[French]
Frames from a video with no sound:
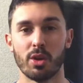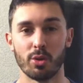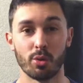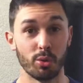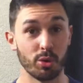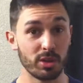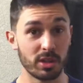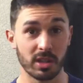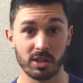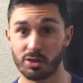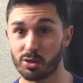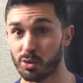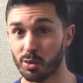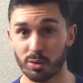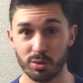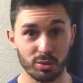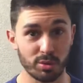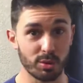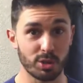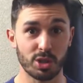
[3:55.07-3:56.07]
ou une
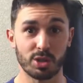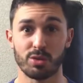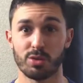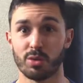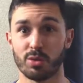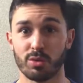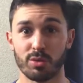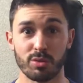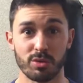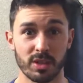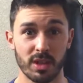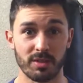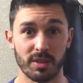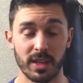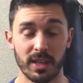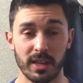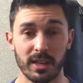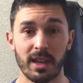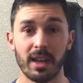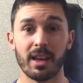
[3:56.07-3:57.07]
question, une suggestion que vous
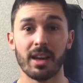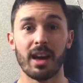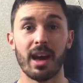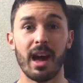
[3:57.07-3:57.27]
avez.